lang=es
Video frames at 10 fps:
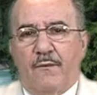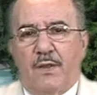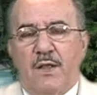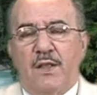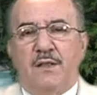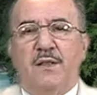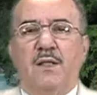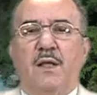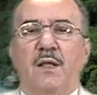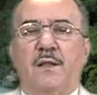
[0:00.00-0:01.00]
en el
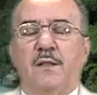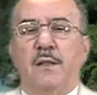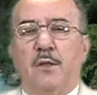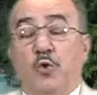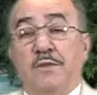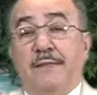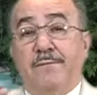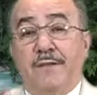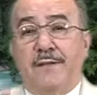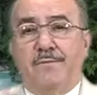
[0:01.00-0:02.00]
día de hoy
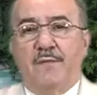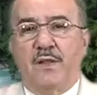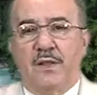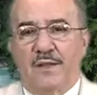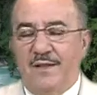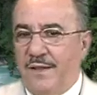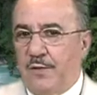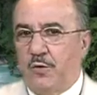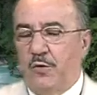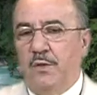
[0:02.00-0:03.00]
también
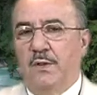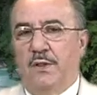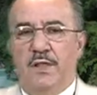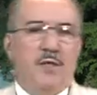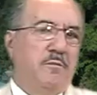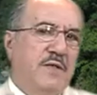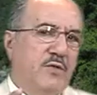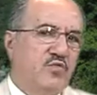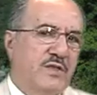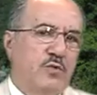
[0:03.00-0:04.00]
quiero enviar
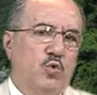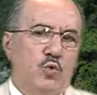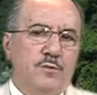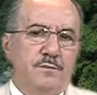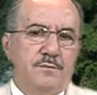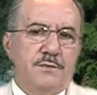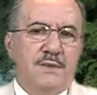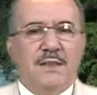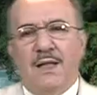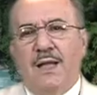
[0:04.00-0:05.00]
un saludo
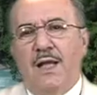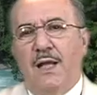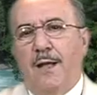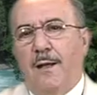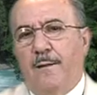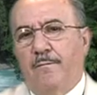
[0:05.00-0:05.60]
a,